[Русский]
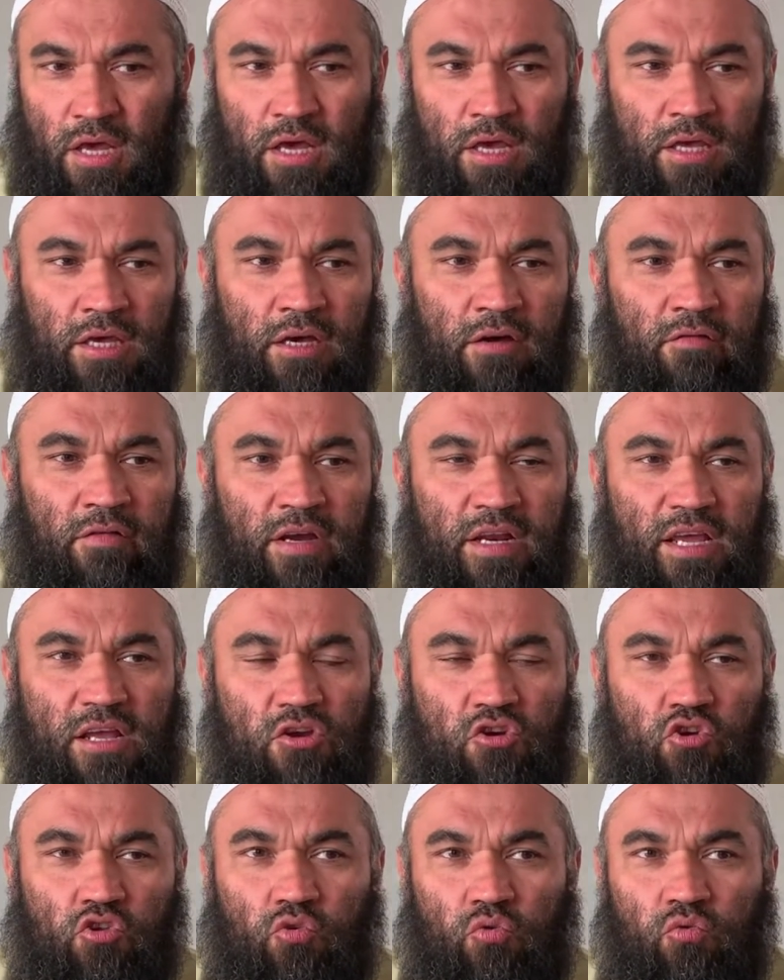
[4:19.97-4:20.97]
И говорили,
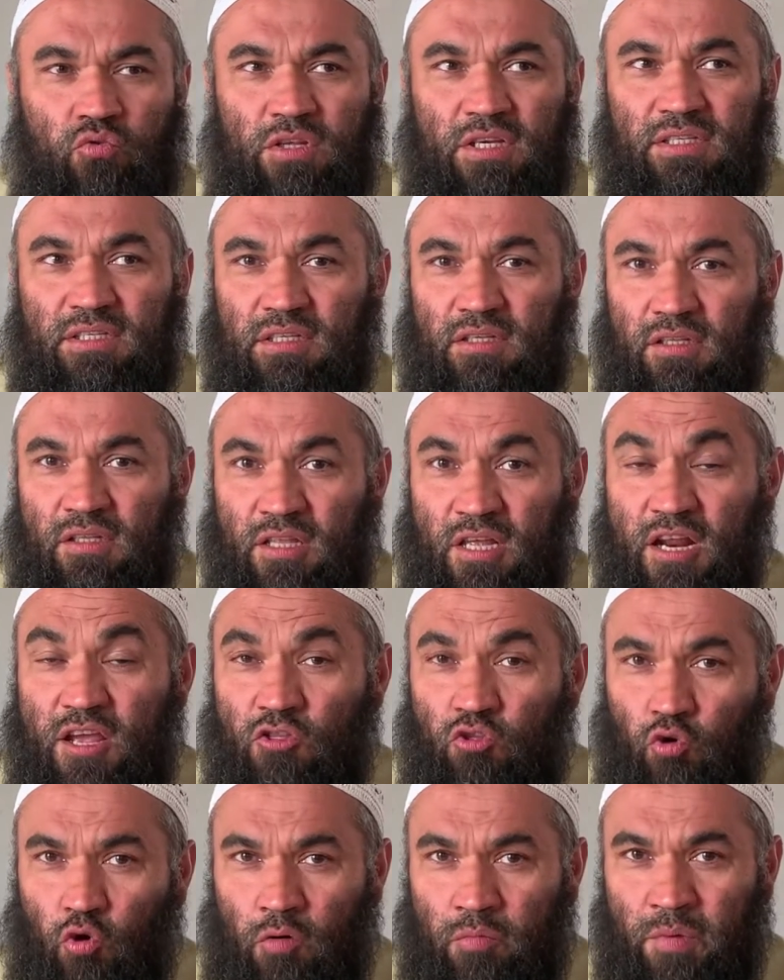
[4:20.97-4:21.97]
что у нас три
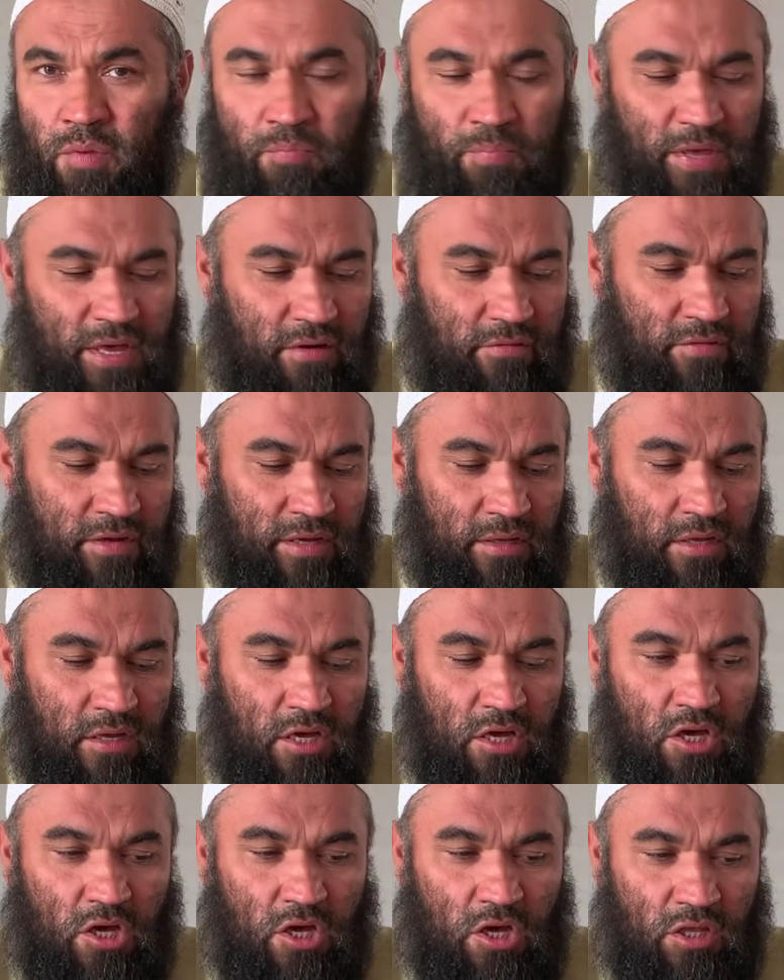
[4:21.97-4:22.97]
нормы. Первая –
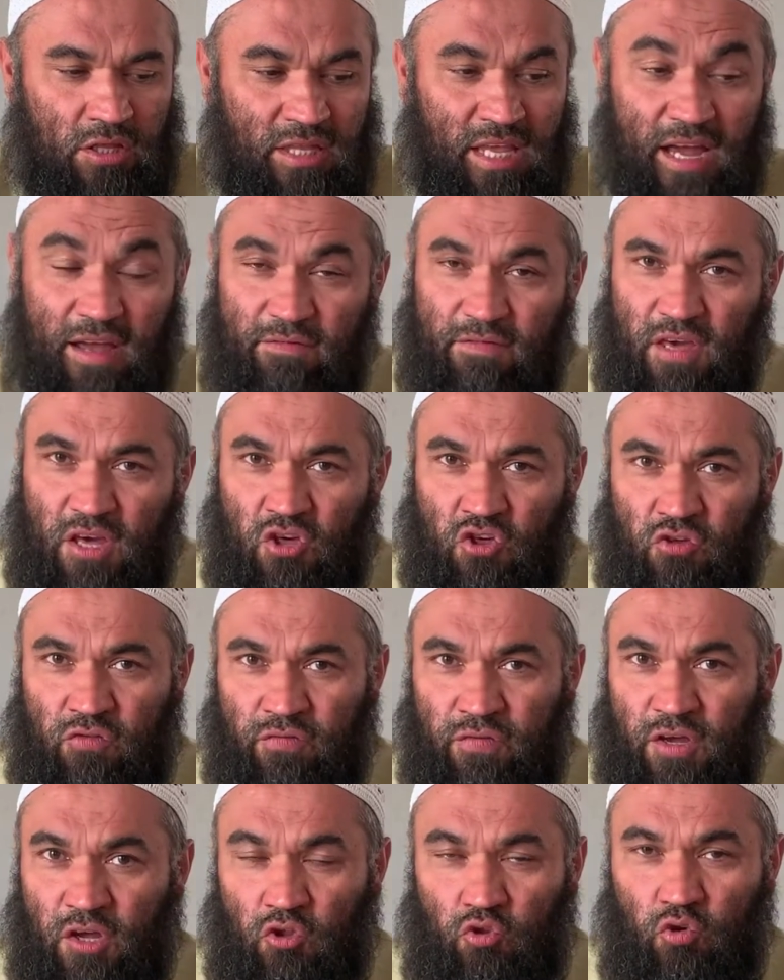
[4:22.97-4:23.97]
та вещь,
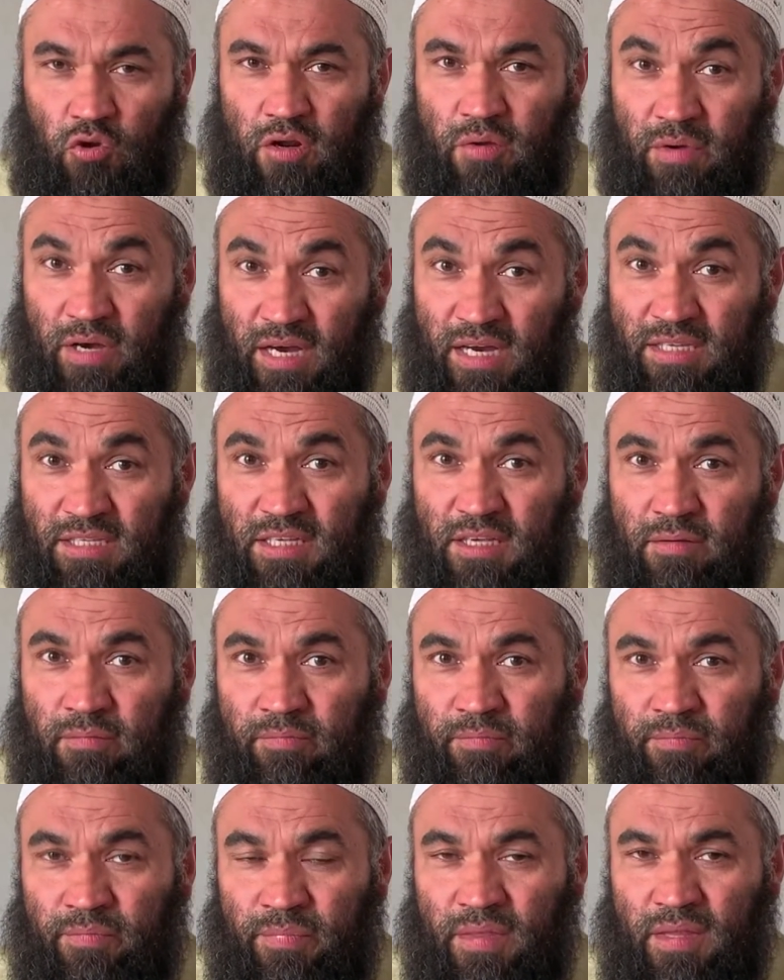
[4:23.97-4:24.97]
в которой мы
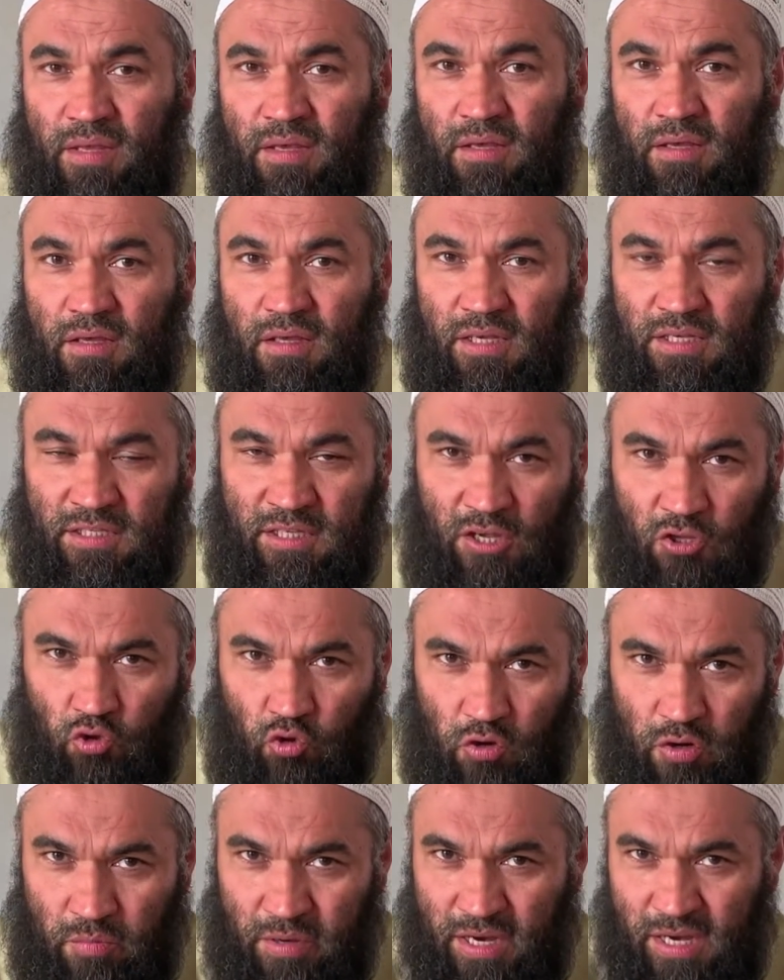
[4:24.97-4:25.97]
хотим, из
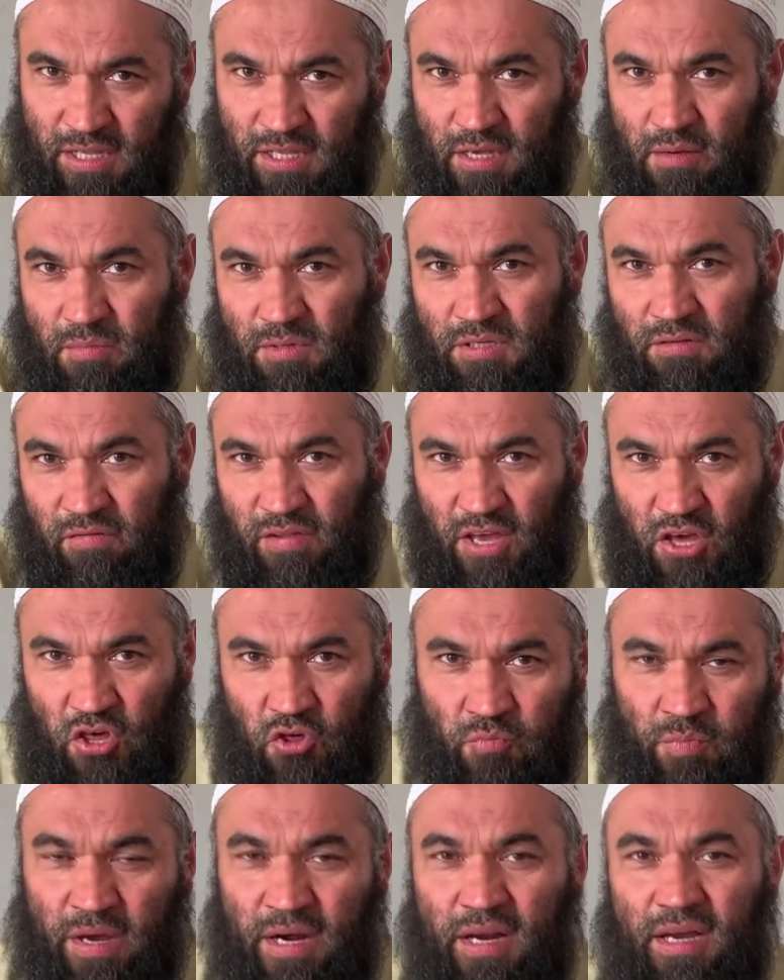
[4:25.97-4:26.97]
которой мы хотим извлечь
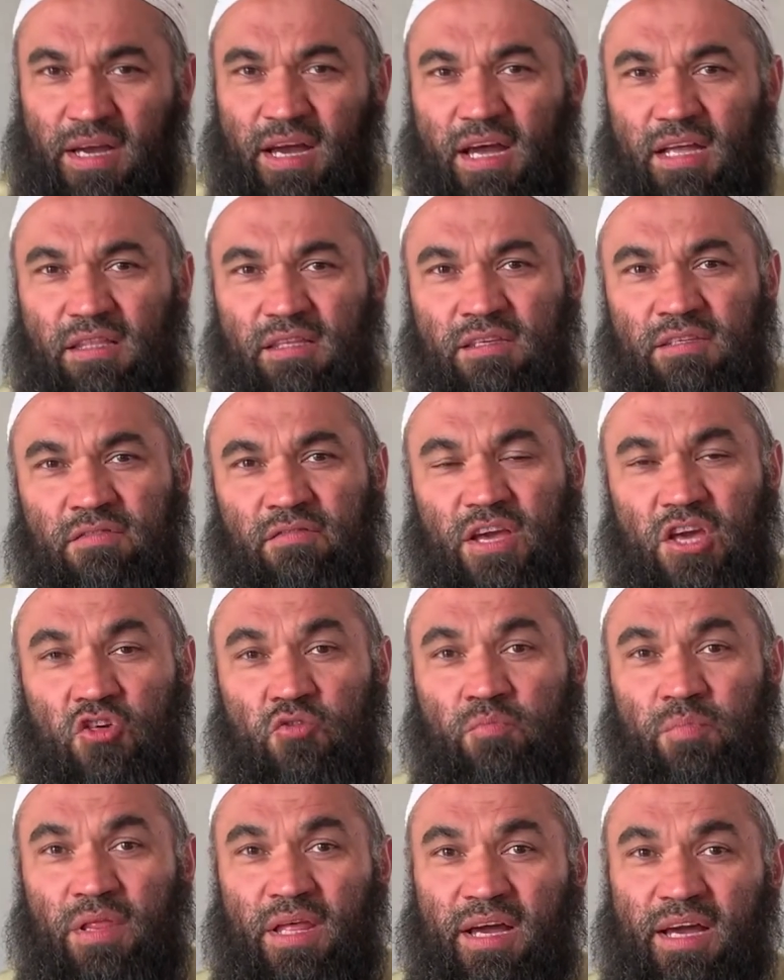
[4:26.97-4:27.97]
баракат, извлечь
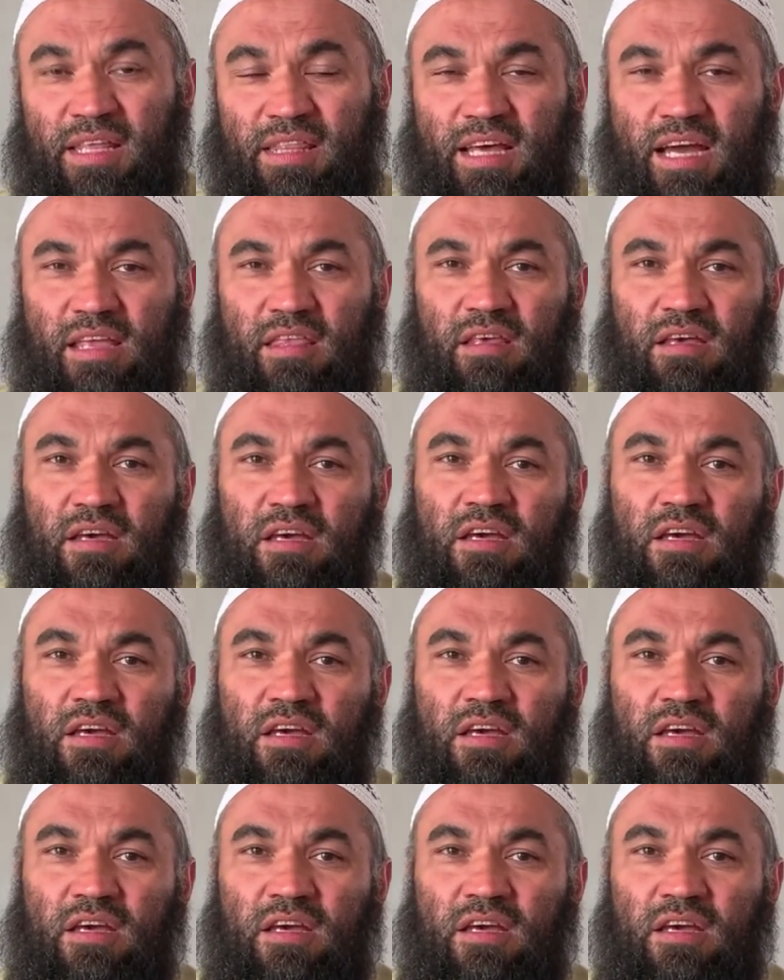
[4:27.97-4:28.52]
благодать,